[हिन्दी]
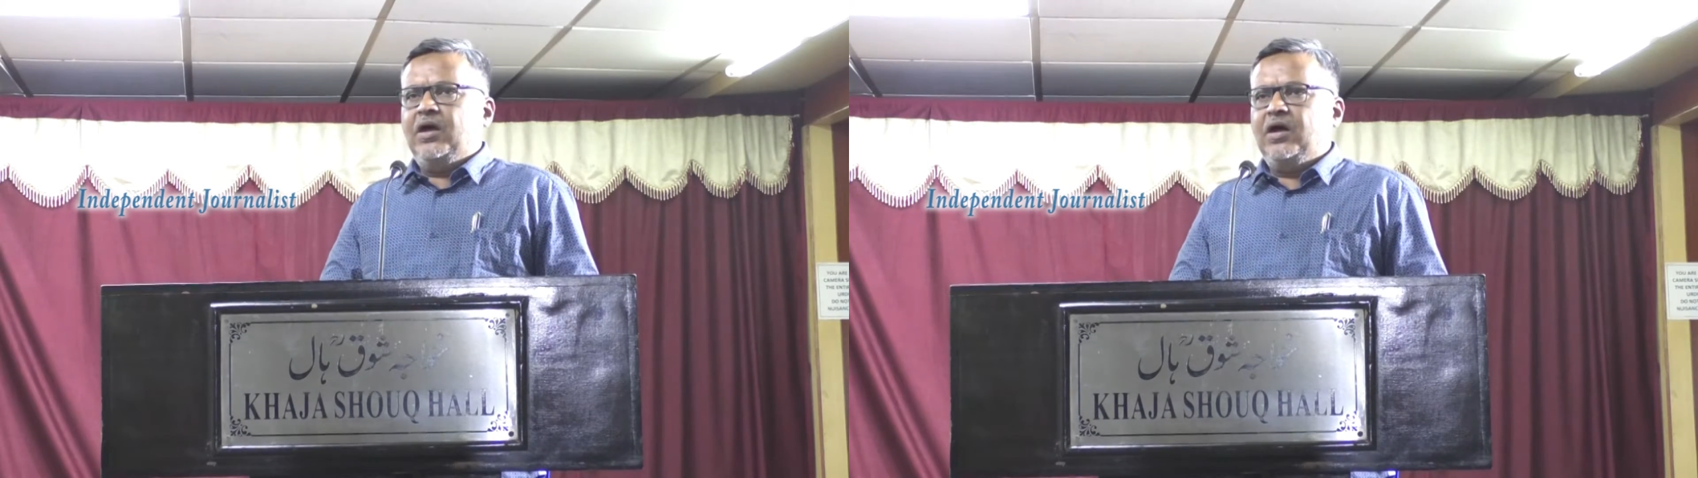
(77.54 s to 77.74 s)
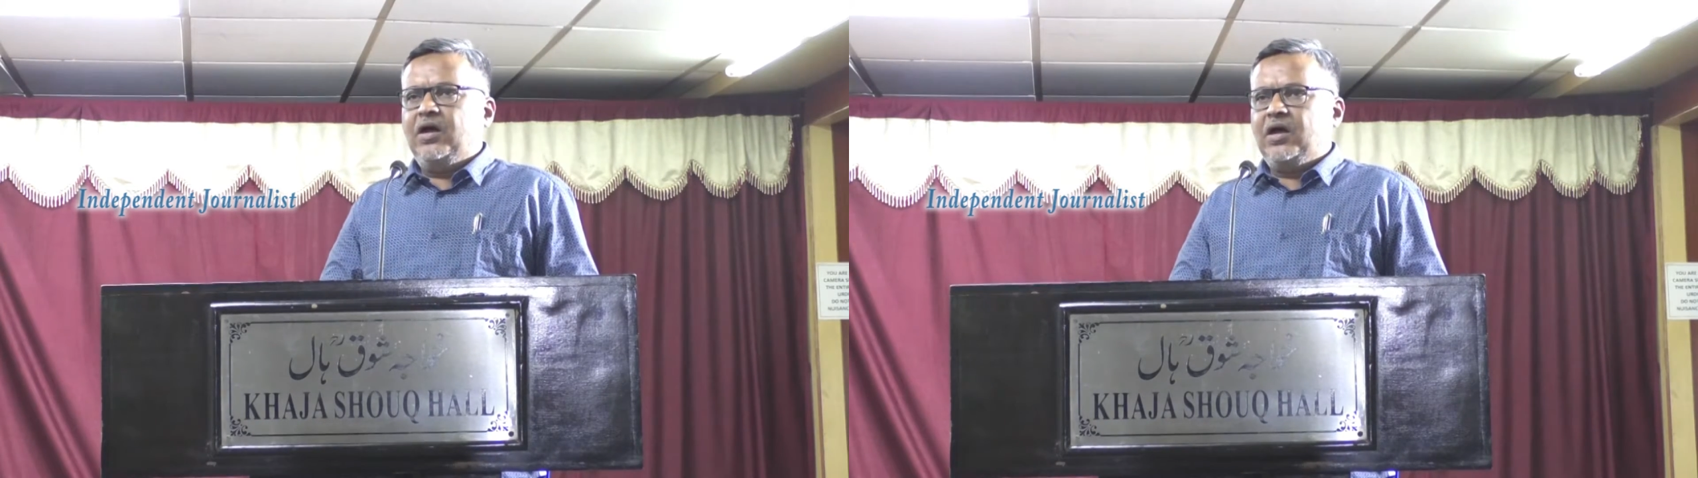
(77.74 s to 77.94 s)

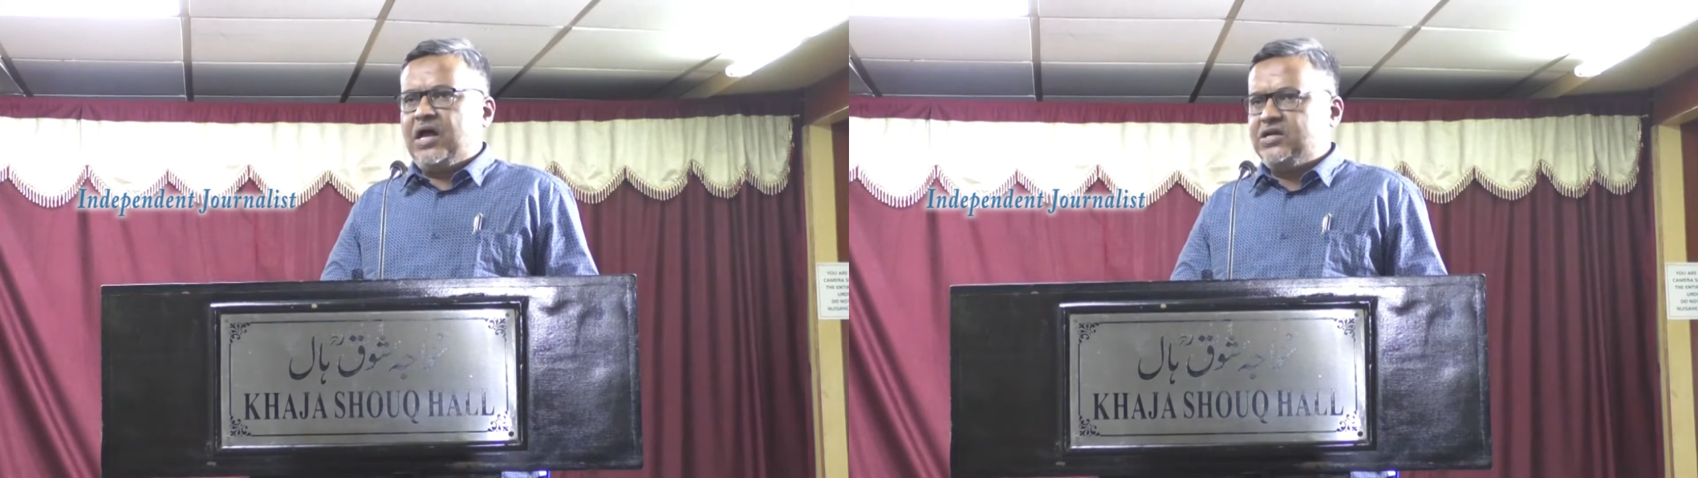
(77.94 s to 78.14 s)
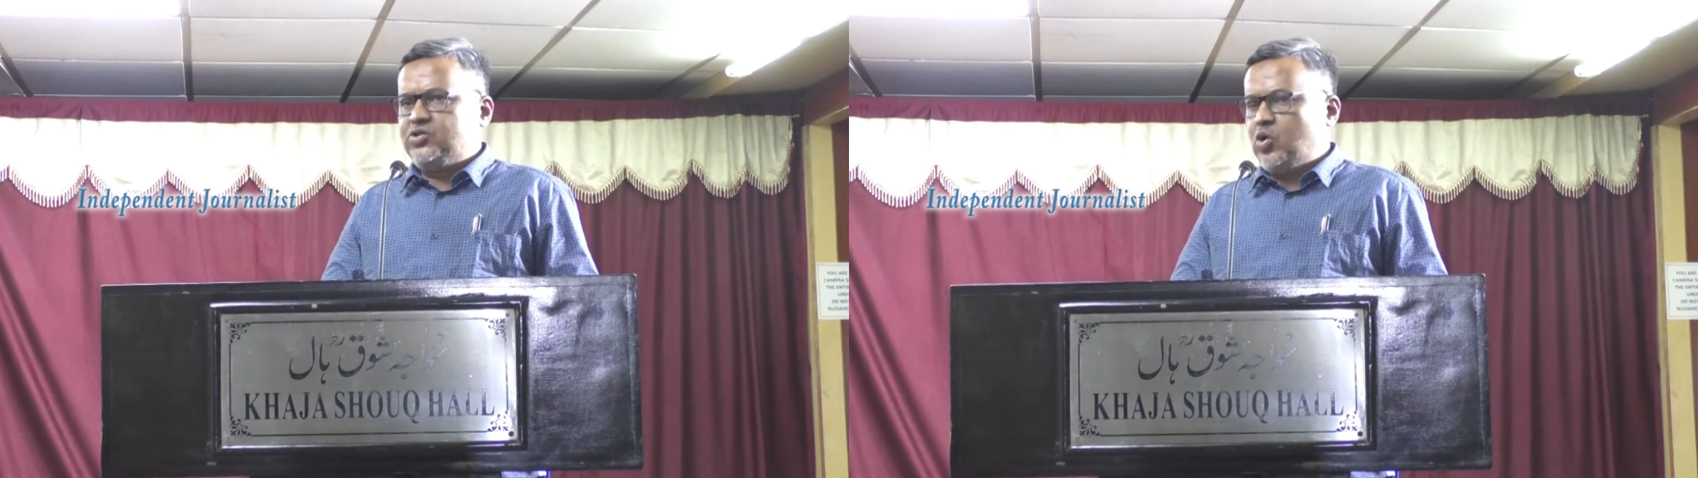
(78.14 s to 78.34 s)

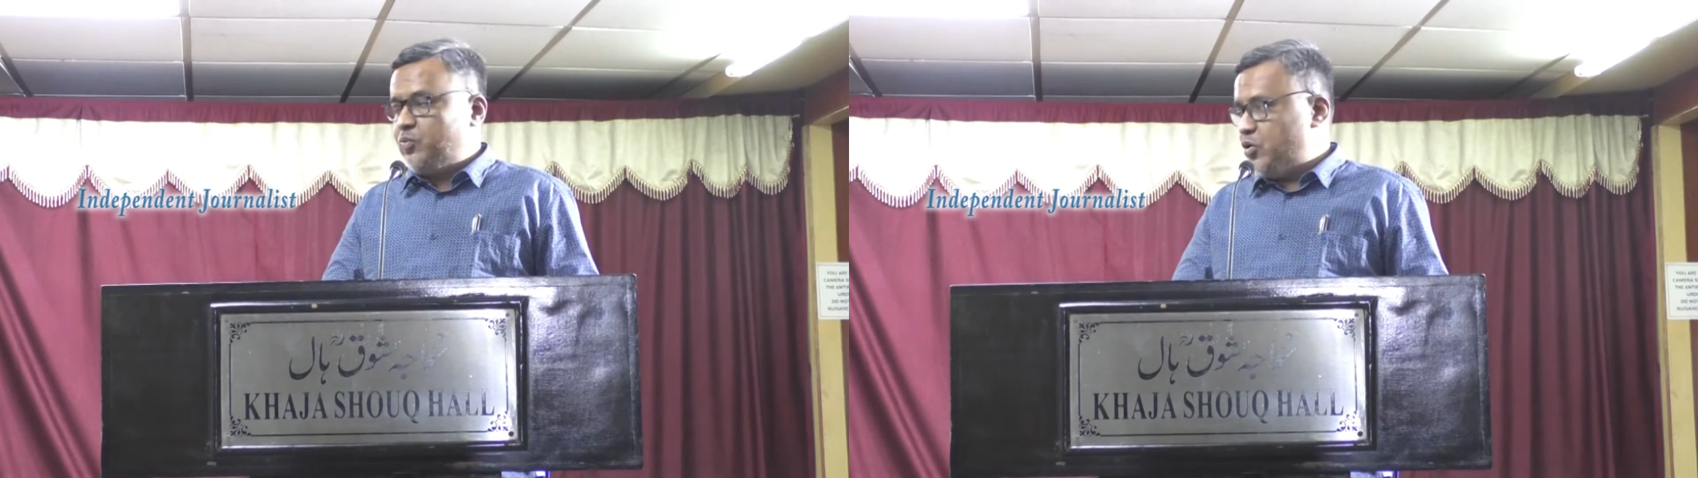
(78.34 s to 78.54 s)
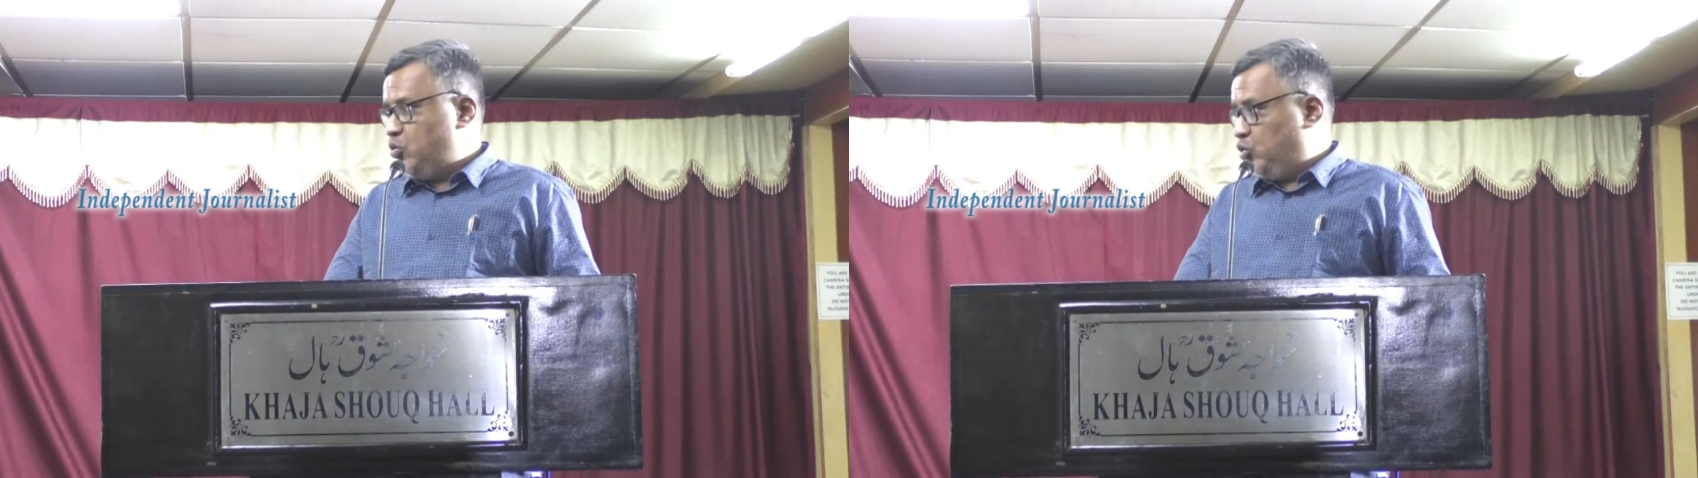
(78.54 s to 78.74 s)
ख़ास तौर
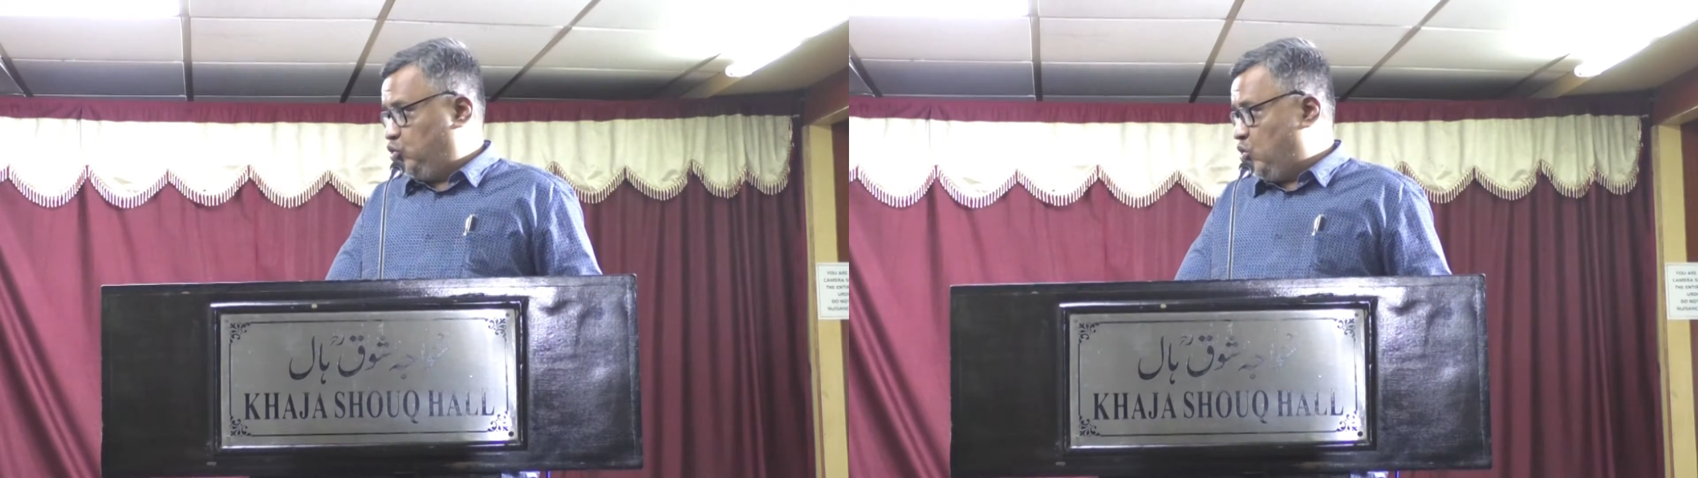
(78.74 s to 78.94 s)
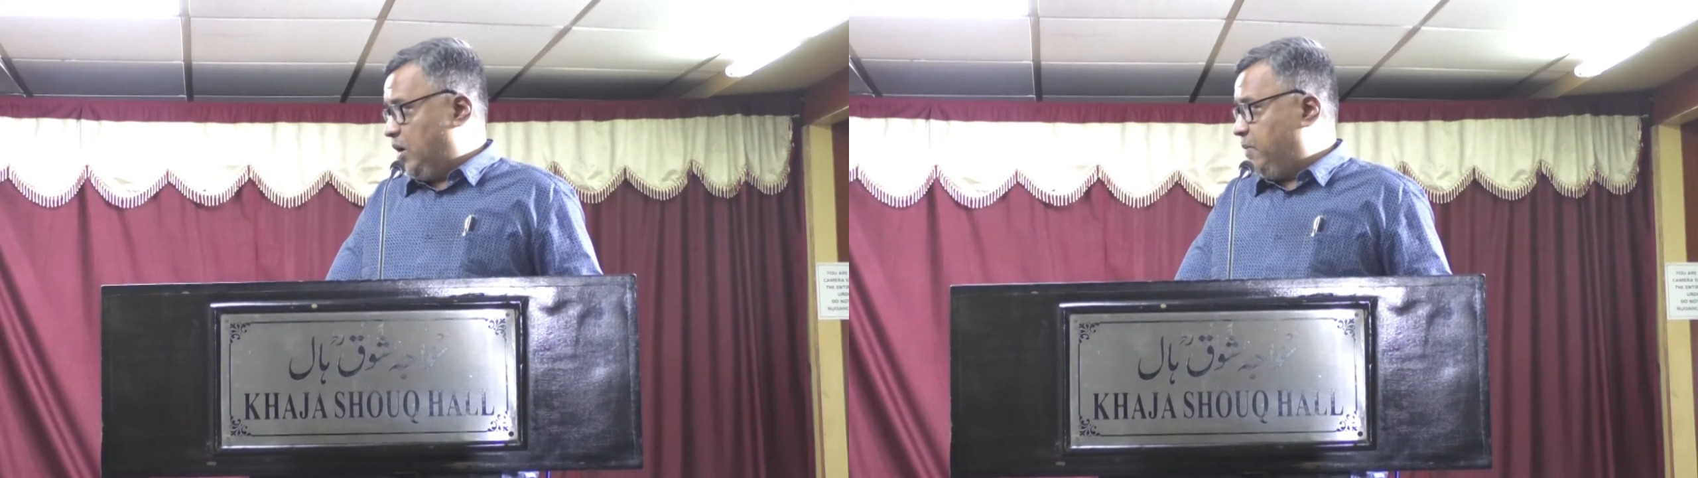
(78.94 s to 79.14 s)
पर
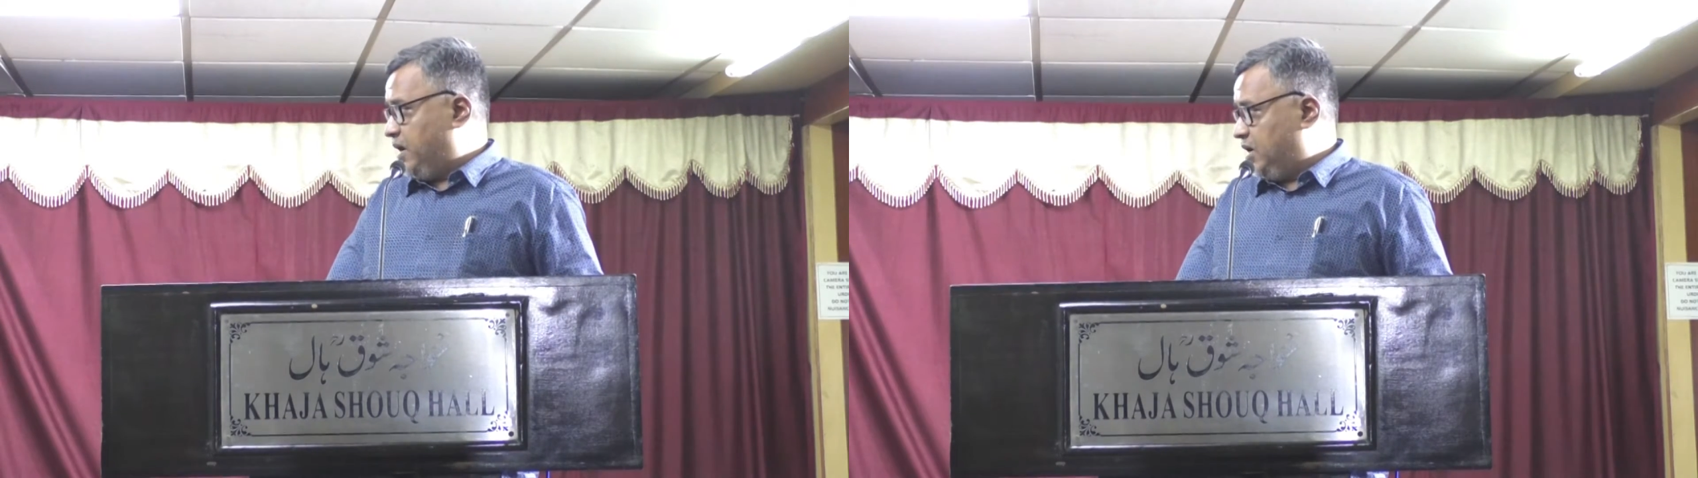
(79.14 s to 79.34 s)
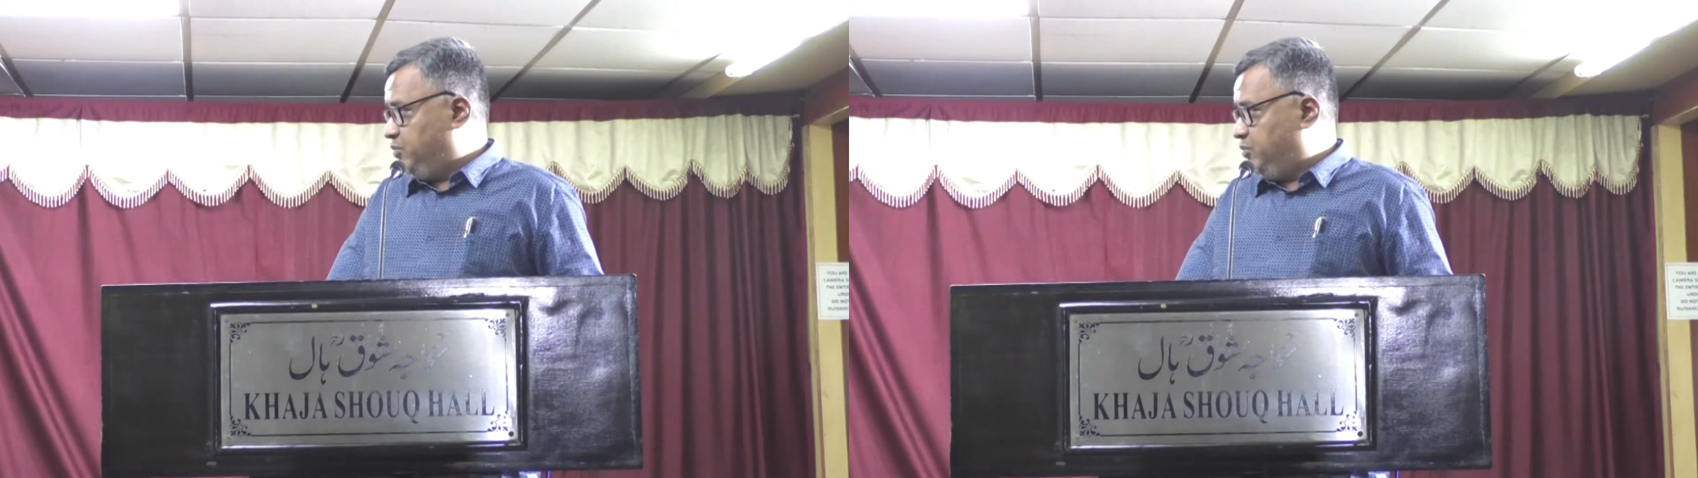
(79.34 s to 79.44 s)
उर्दू अखबार